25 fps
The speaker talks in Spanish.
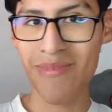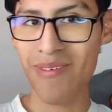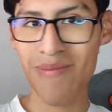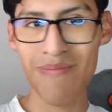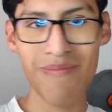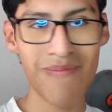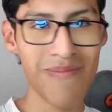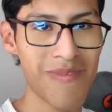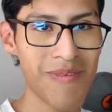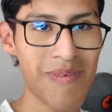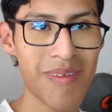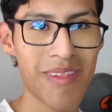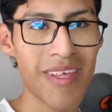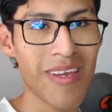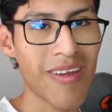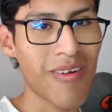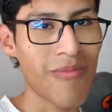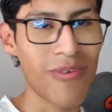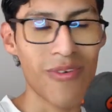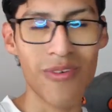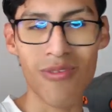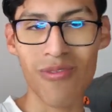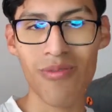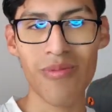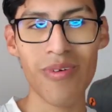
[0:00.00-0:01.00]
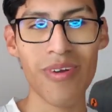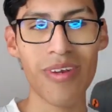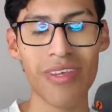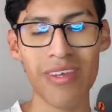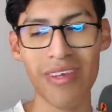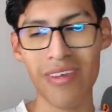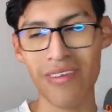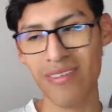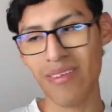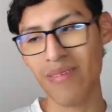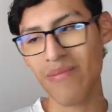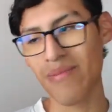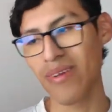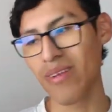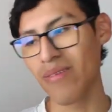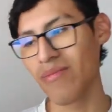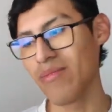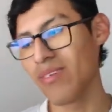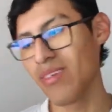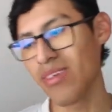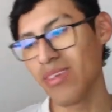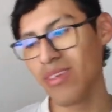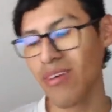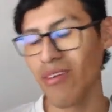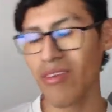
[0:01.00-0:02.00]
mi, meta como youtuber ya está para
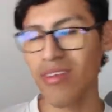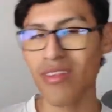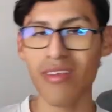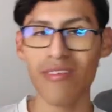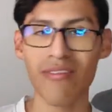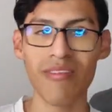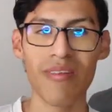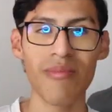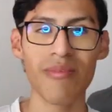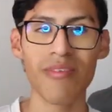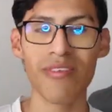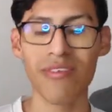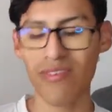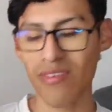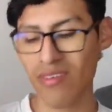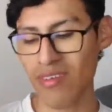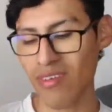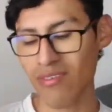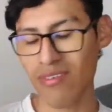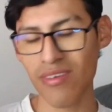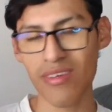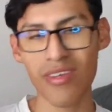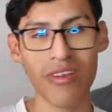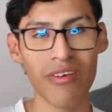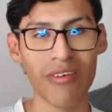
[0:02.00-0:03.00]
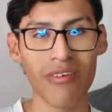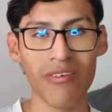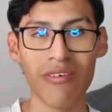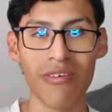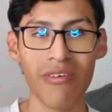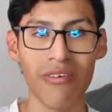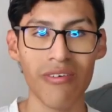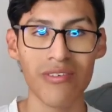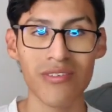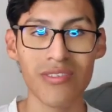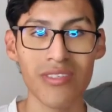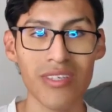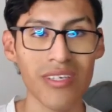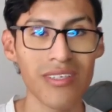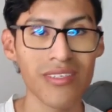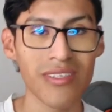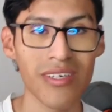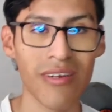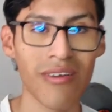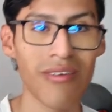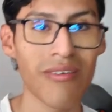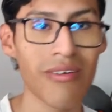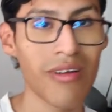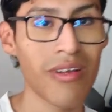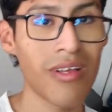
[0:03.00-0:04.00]
mí, y ahorita solamente es ir con
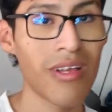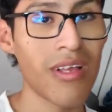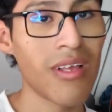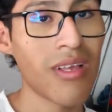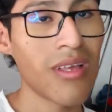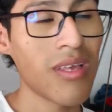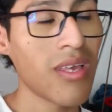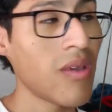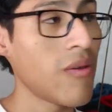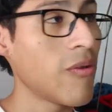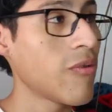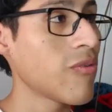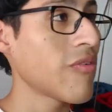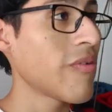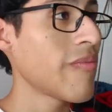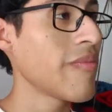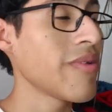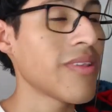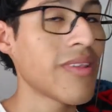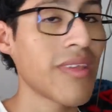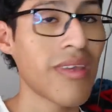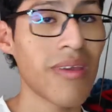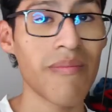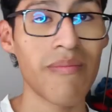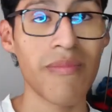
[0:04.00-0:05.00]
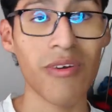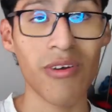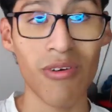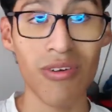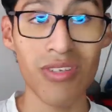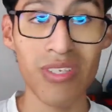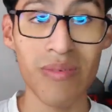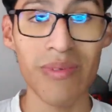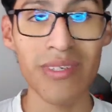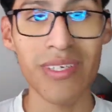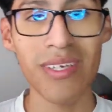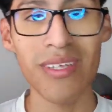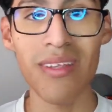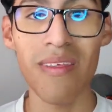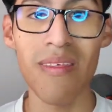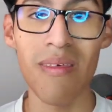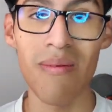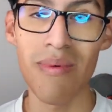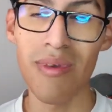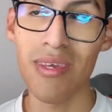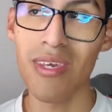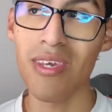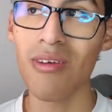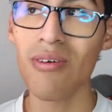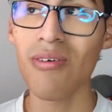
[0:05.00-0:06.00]
constancia, ¿no? Eventualmente me conoce más gente de
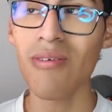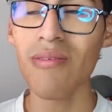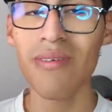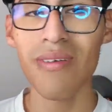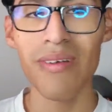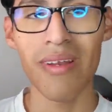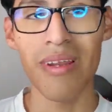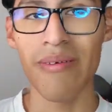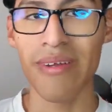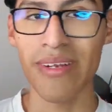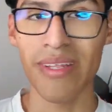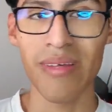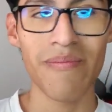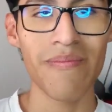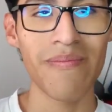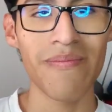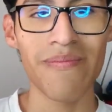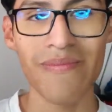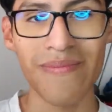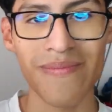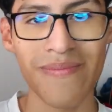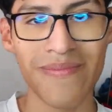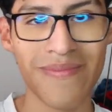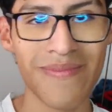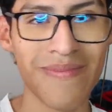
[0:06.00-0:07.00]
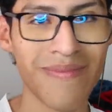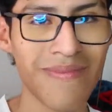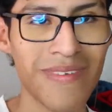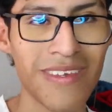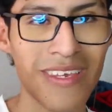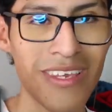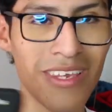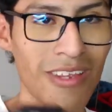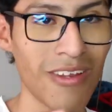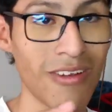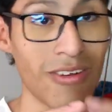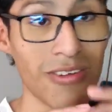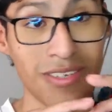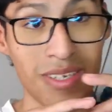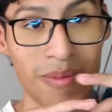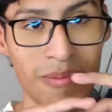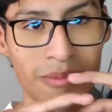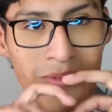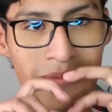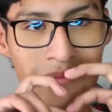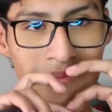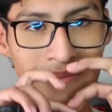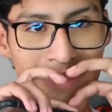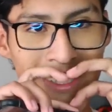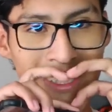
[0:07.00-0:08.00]
México, la verdad, y los
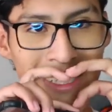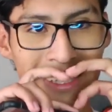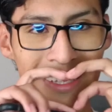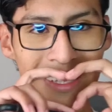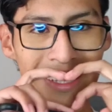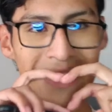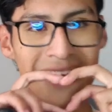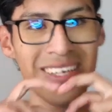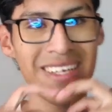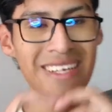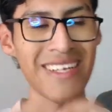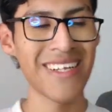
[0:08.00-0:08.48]
amo bastante.